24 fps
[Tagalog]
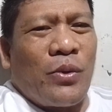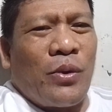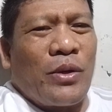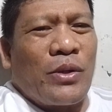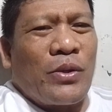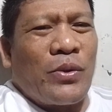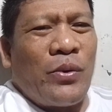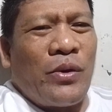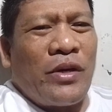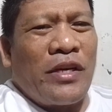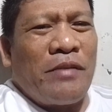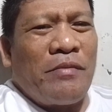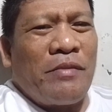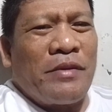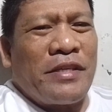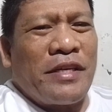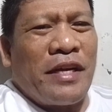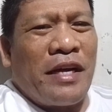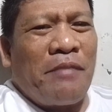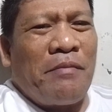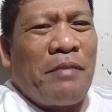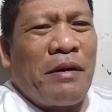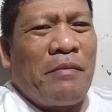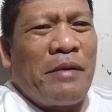Tuwang-tuwa naman
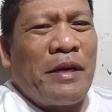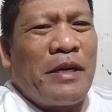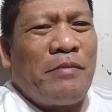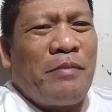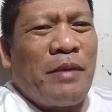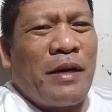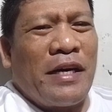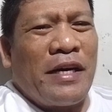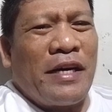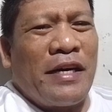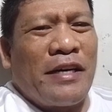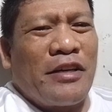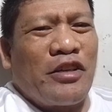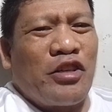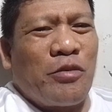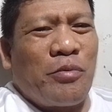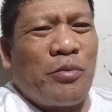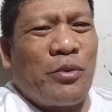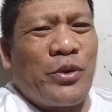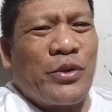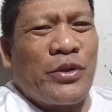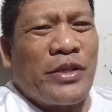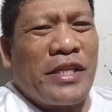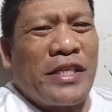siya habang may mga
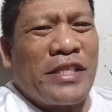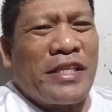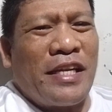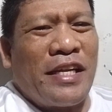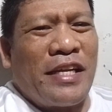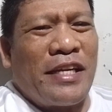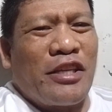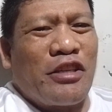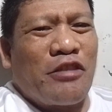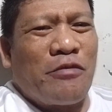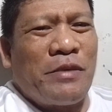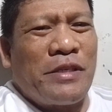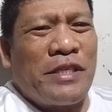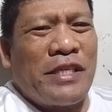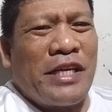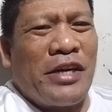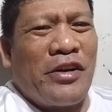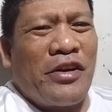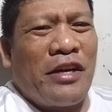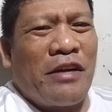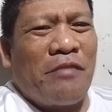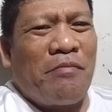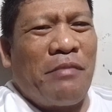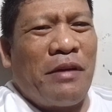supporter sila na
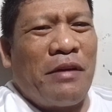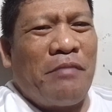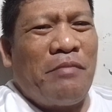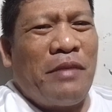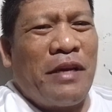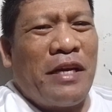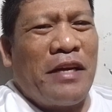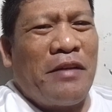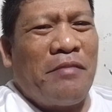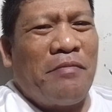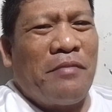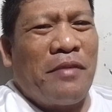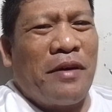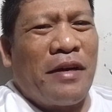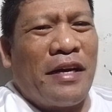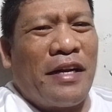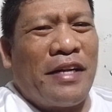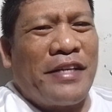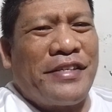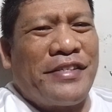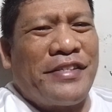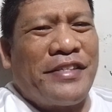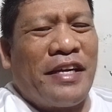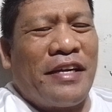sumisigaw ng
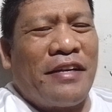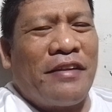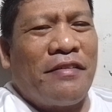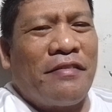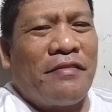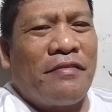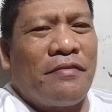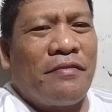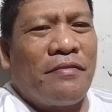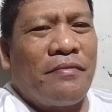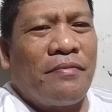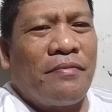BBM alis dyan.